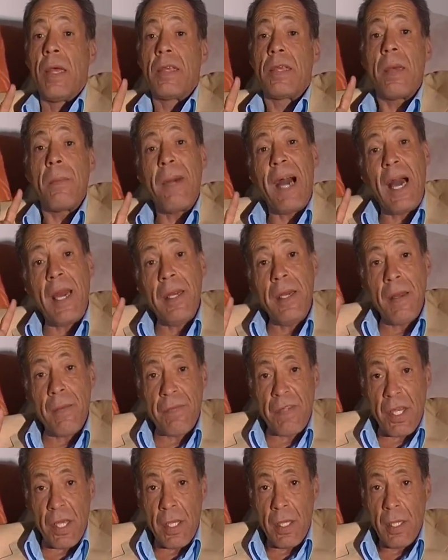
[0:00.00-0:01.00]
سمح
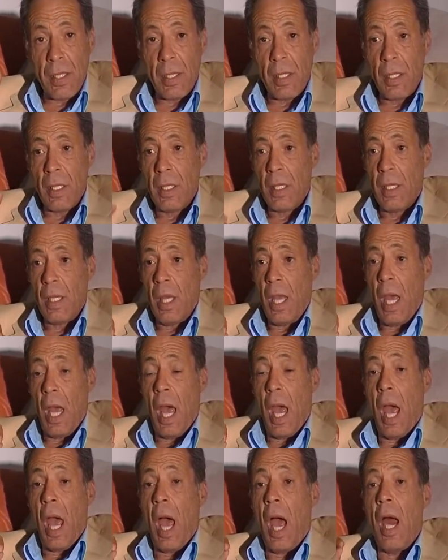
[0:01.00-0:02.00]
لنفسه
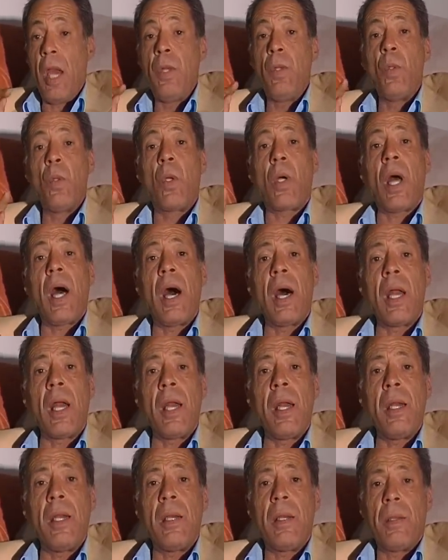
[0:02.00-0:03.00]
أن
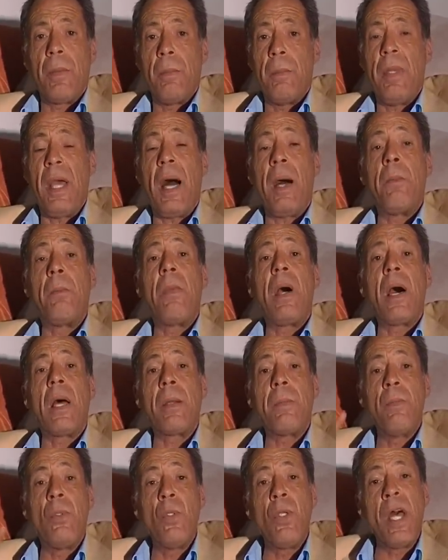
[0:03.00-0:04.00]
يقارن
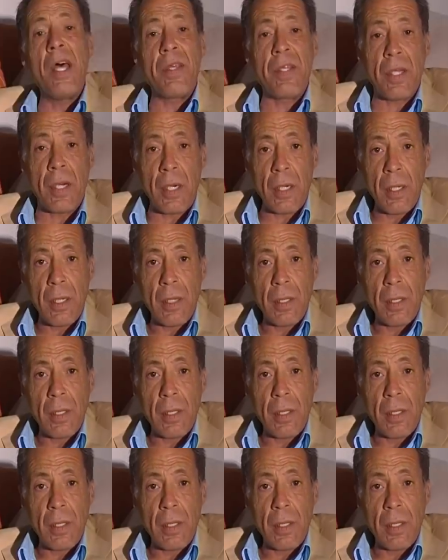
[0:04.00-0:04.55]
بعمار بن ياسر